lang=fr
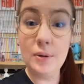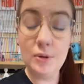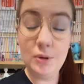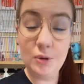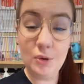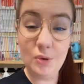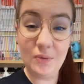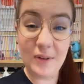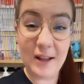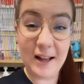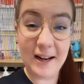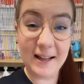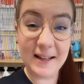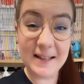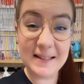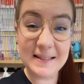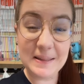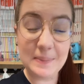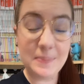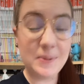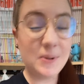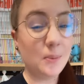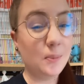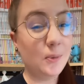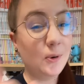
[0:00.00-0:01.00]
nouvelle
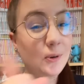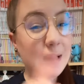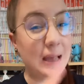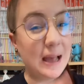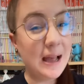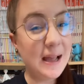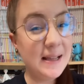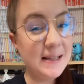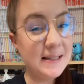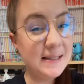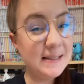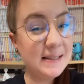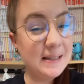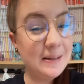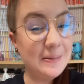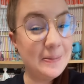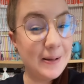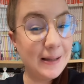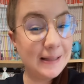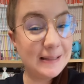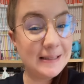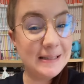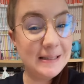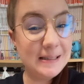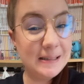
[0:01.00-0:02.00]
réception manga et c'est
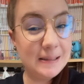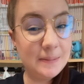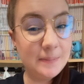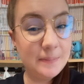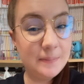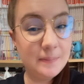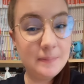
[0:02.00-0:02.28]
parti